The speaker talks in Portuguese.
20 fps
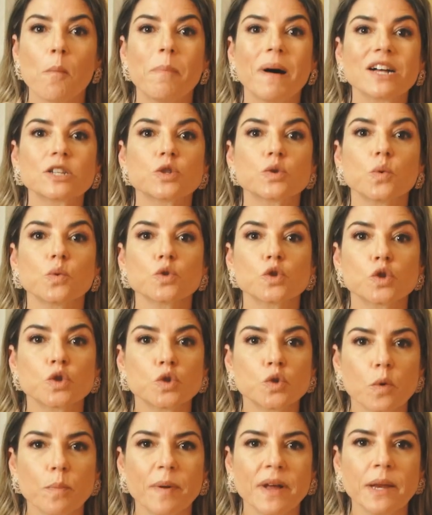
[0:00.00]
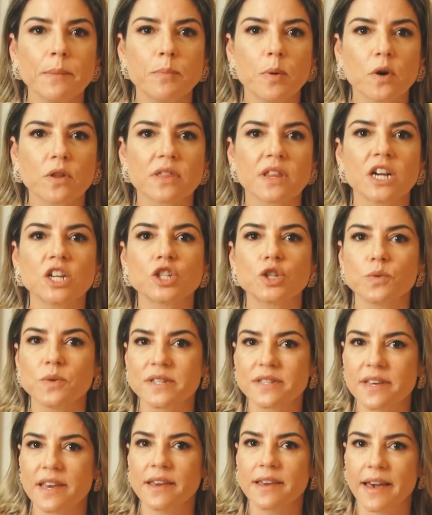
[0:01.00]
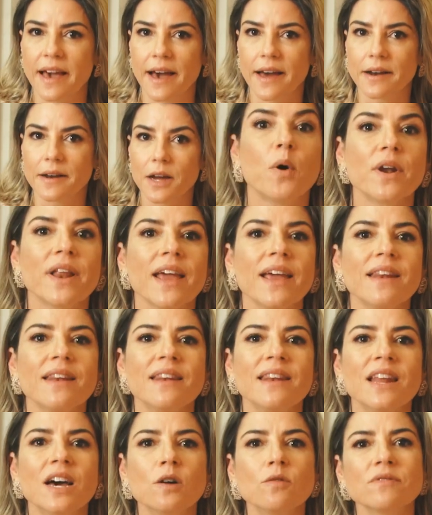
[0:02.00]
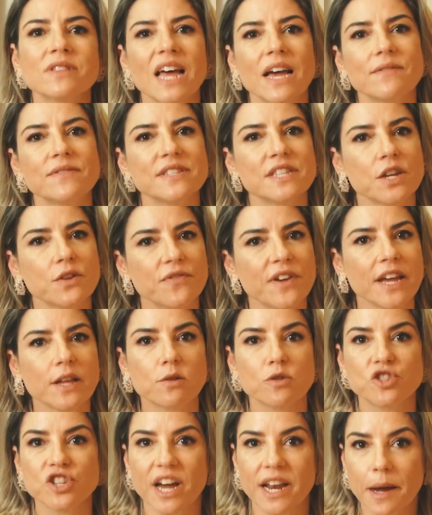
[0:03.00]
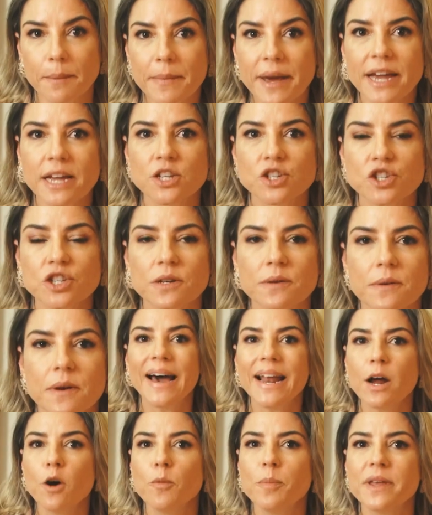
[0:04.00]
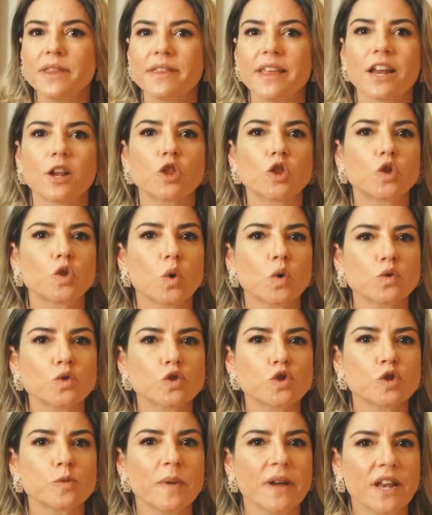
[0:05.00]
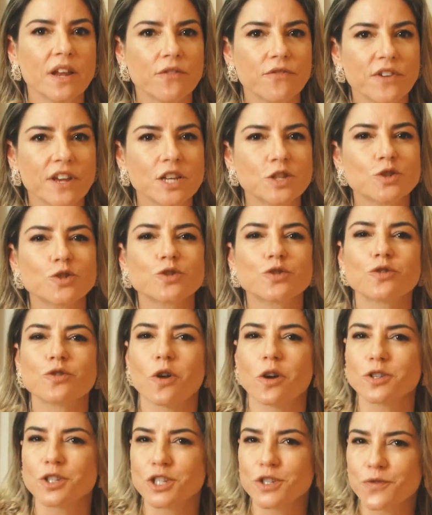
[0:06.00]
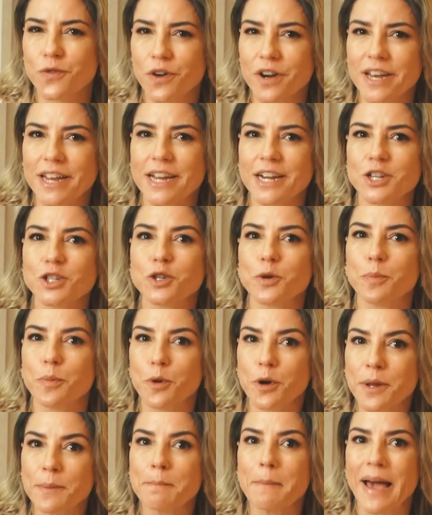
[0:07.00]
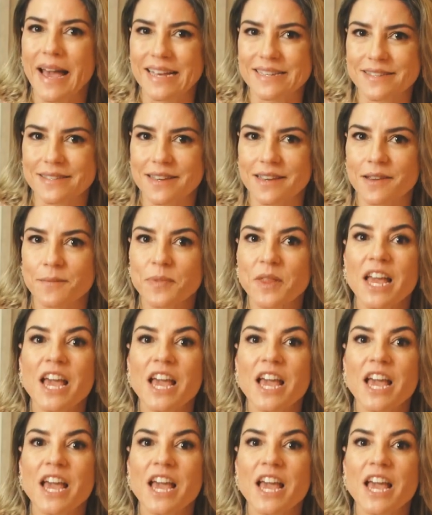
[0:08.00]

é um passo super importante no skincare, porém não deve ser feito diariamente. Para obter todos os benefícios do nosso esfoliante Pure Mask,